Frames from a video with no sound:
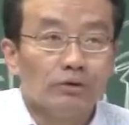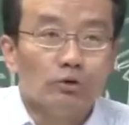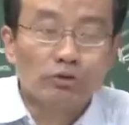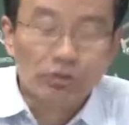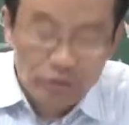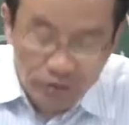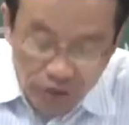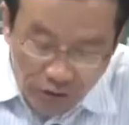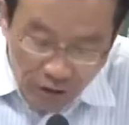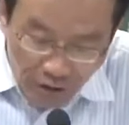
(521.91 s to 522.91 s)
于是
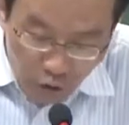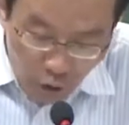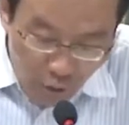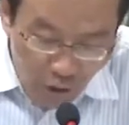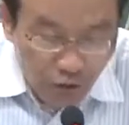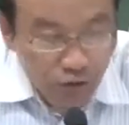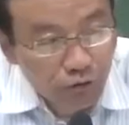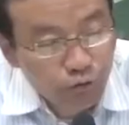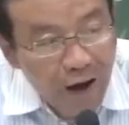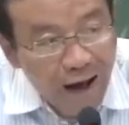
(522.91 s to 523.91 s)
今天的状况就
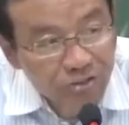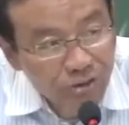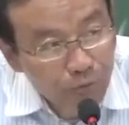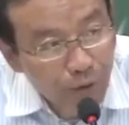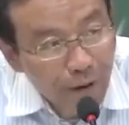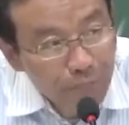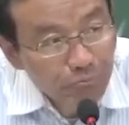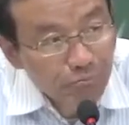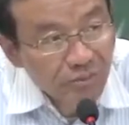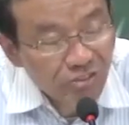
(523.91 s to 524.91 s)
是法治不
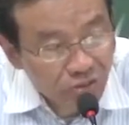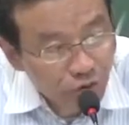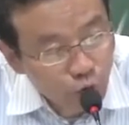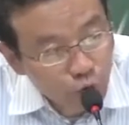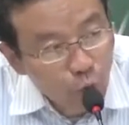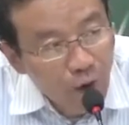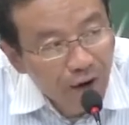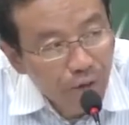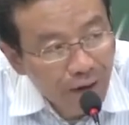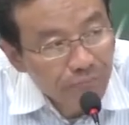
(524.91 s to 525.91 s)
列，秩序
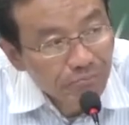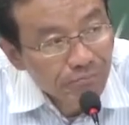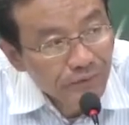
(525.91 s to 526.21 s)
紊乱，